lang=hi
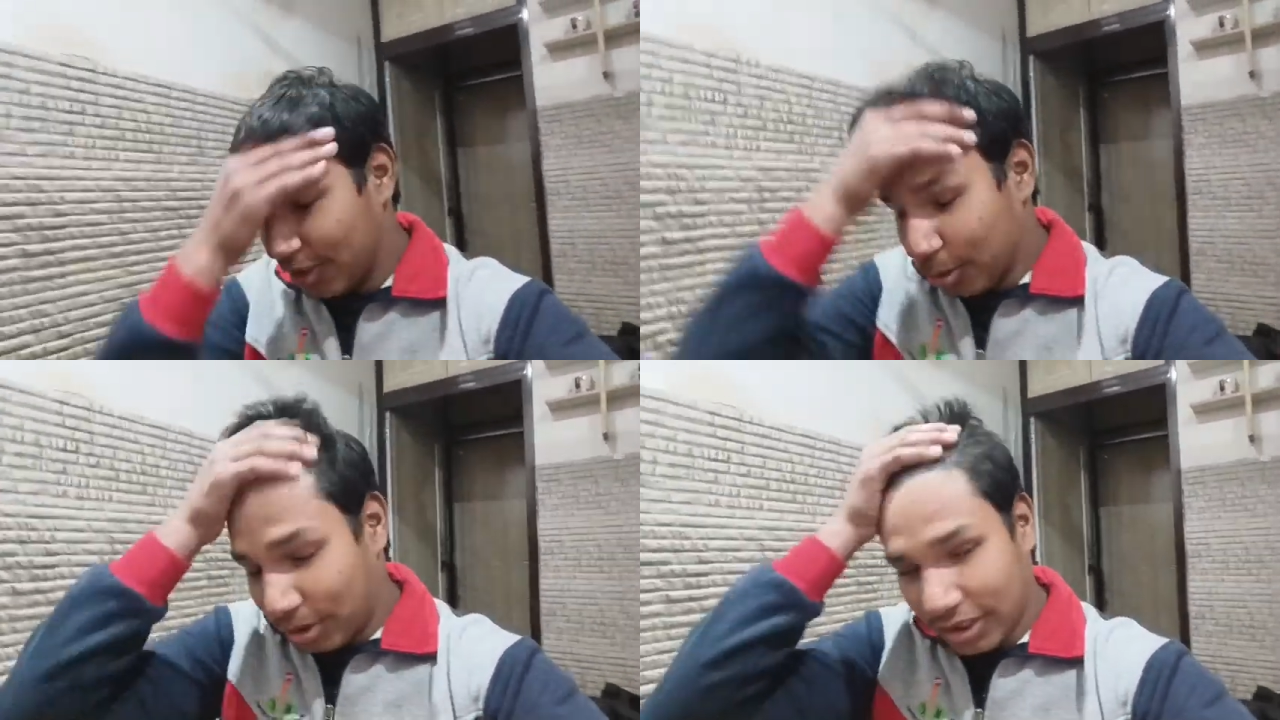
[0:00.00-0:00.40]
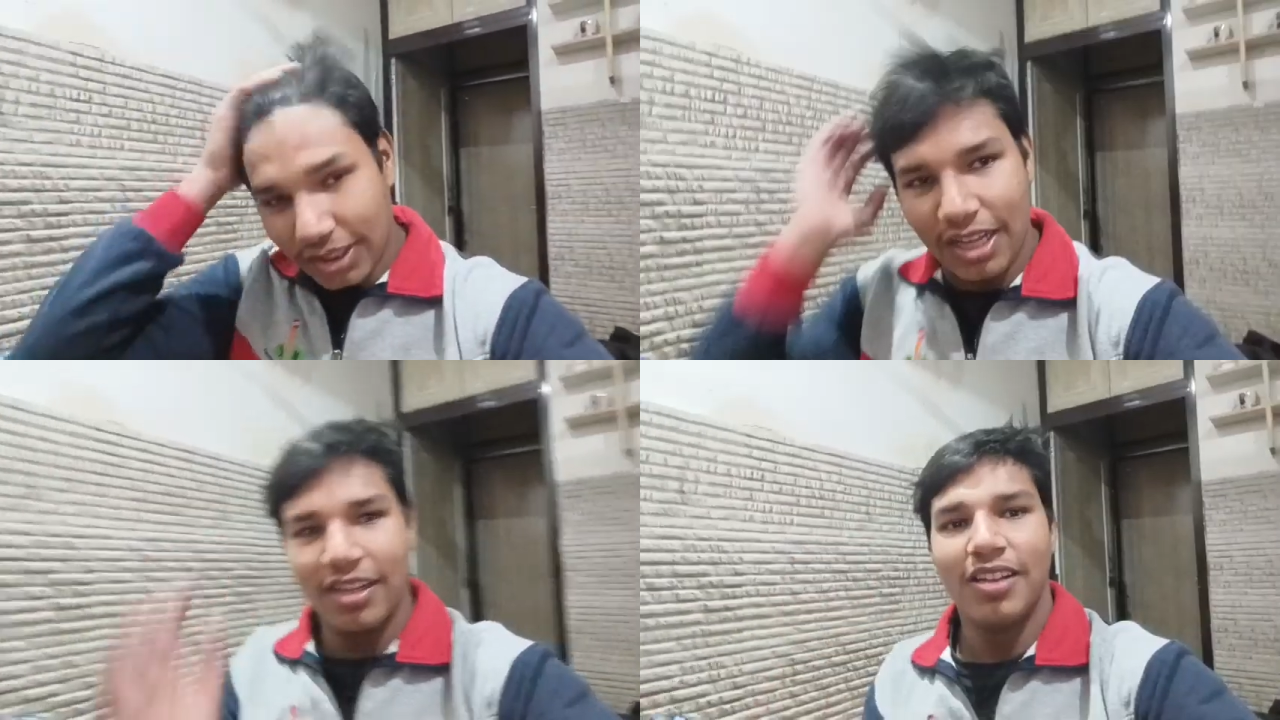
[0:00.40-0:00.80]
दूर से
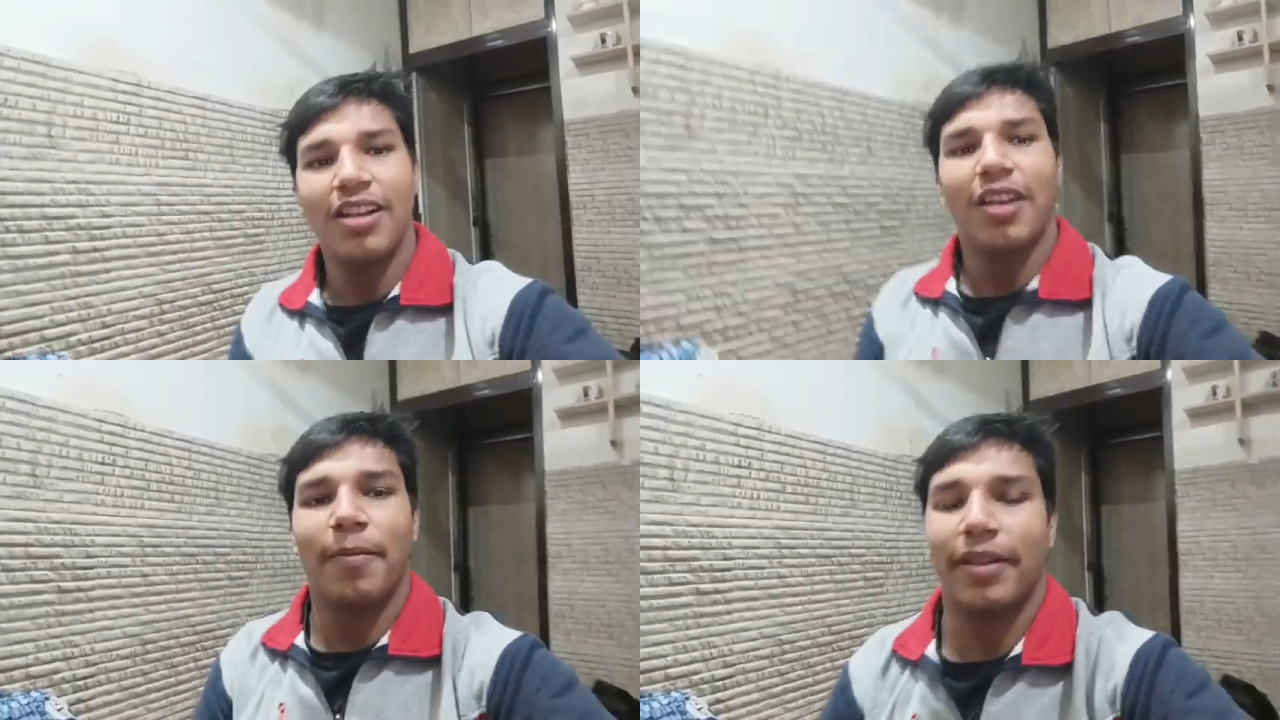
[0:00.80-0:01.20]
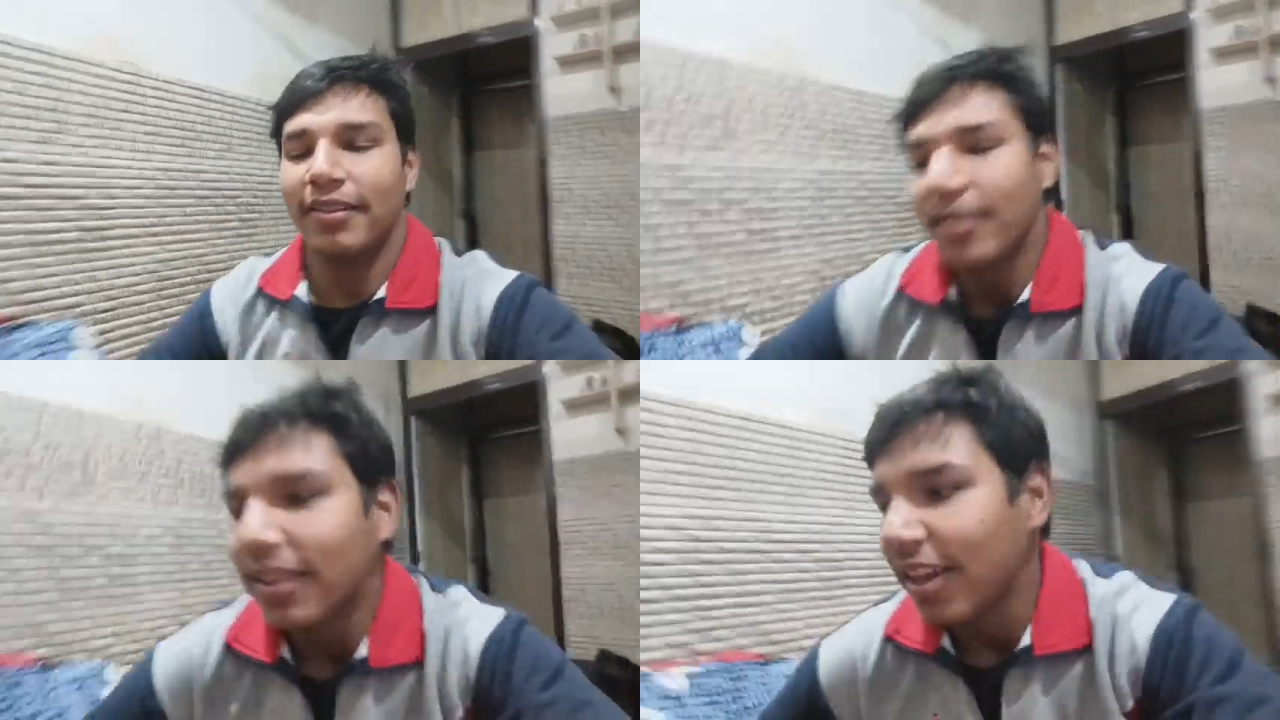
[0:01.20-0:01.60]
था पर
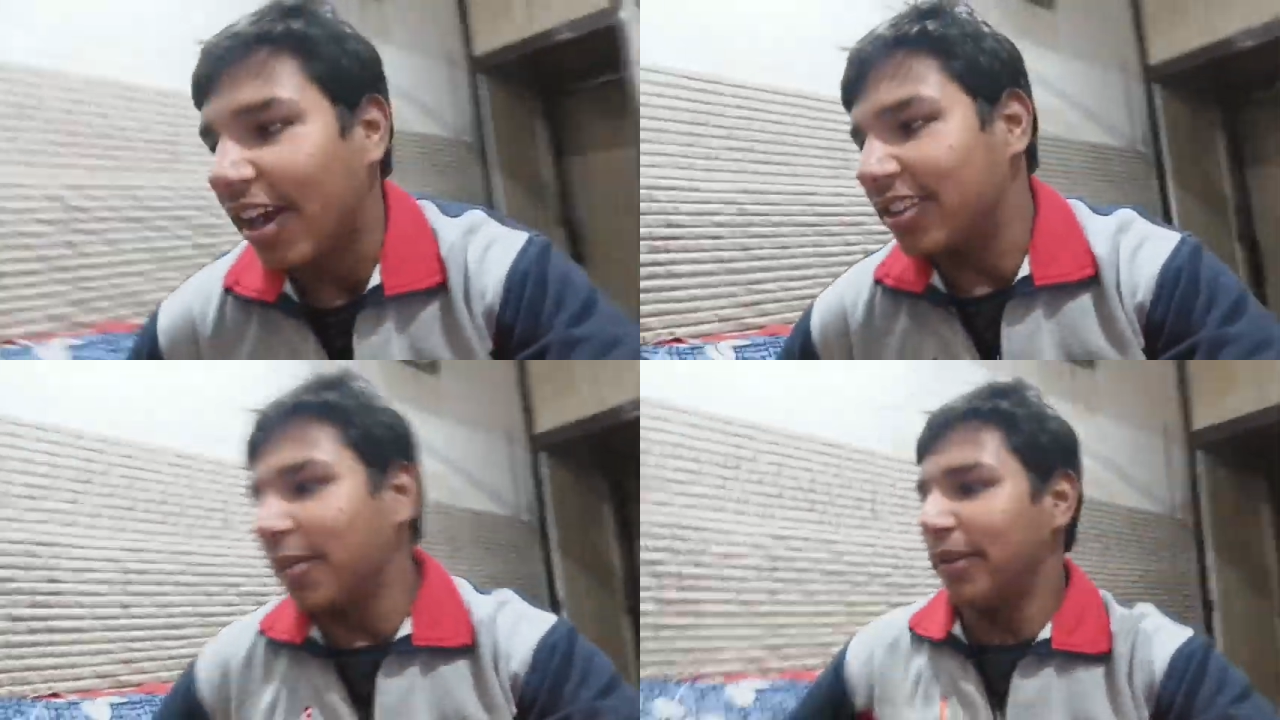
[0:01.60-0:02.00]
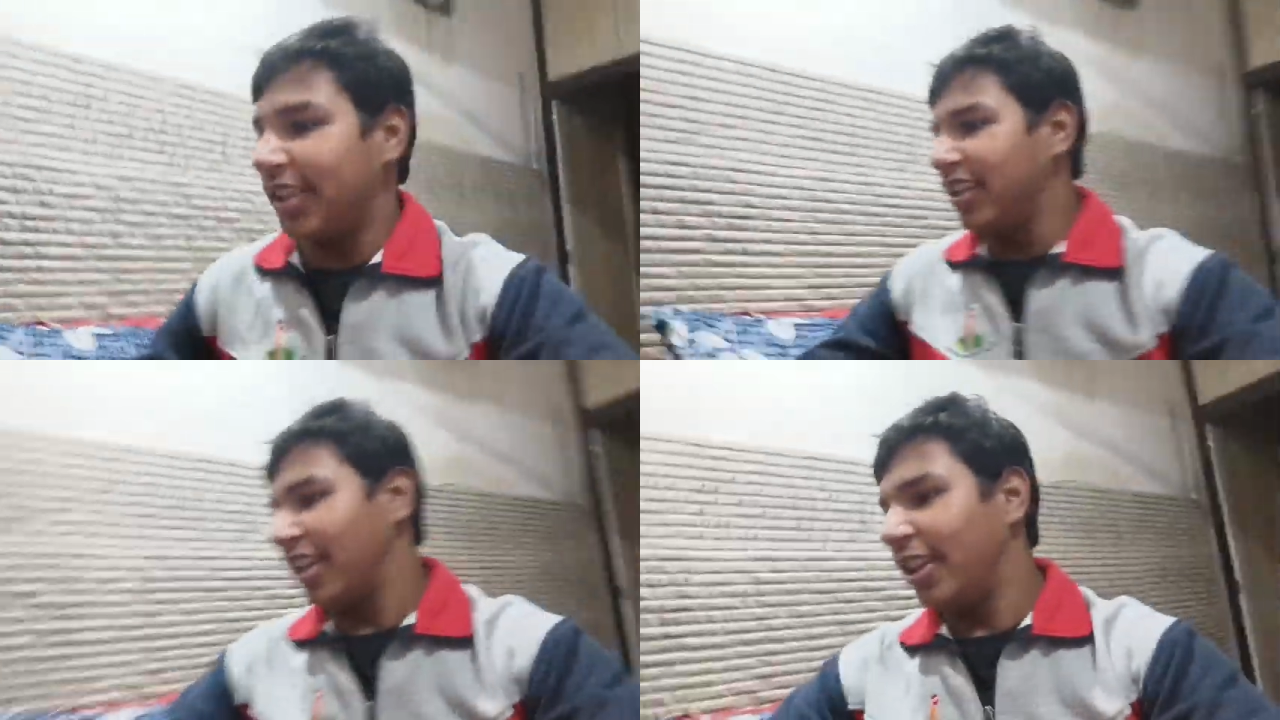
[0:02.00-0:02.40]
खत्म
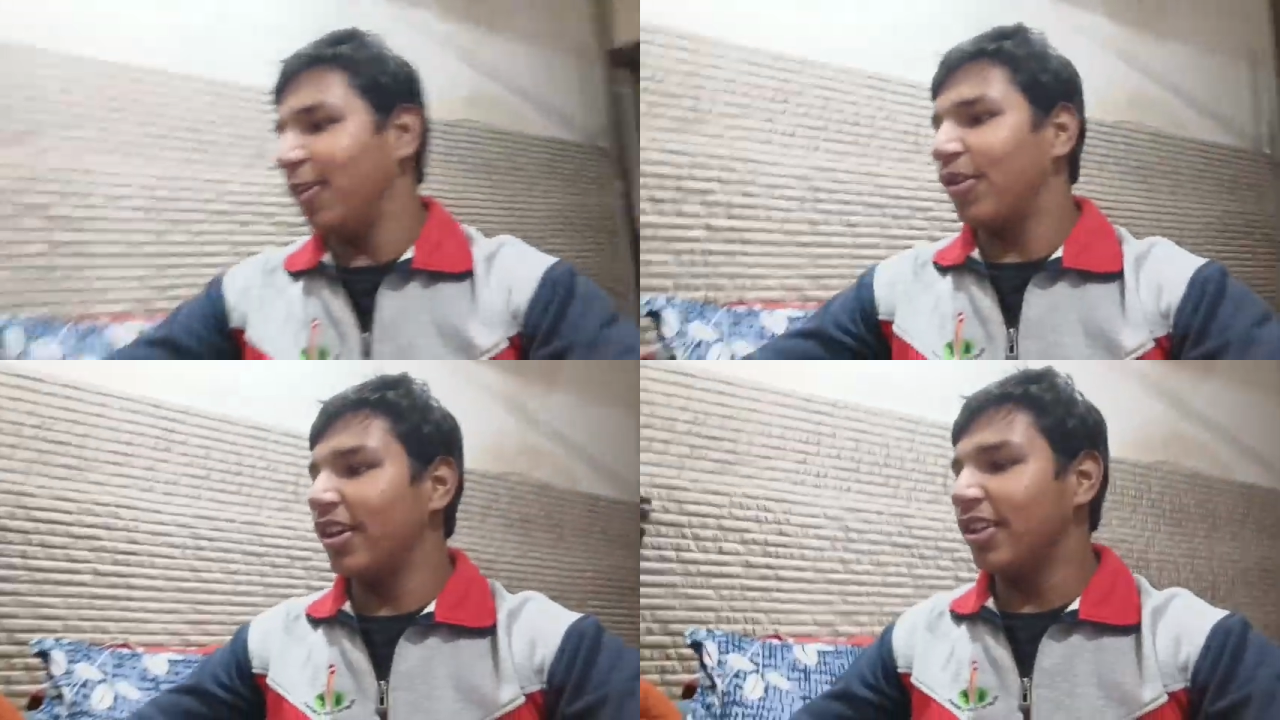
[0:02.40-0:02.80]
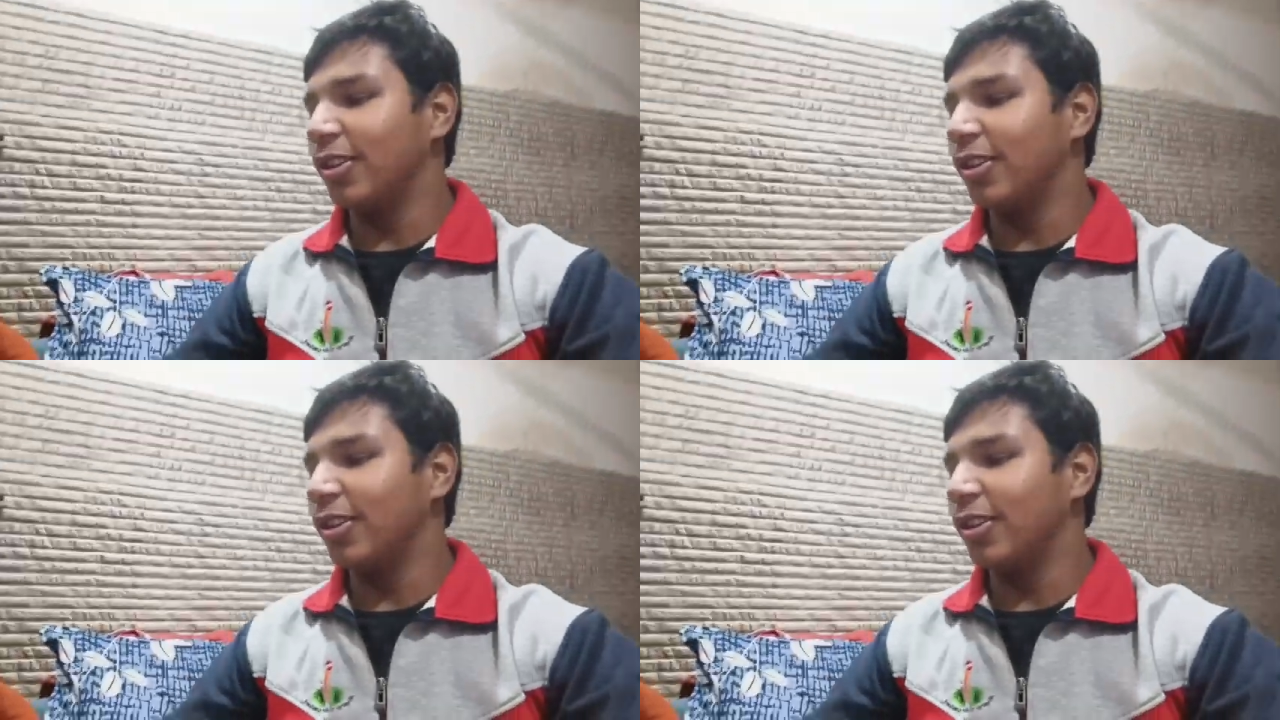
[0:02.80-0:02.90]
इतनी जल्दी हो गई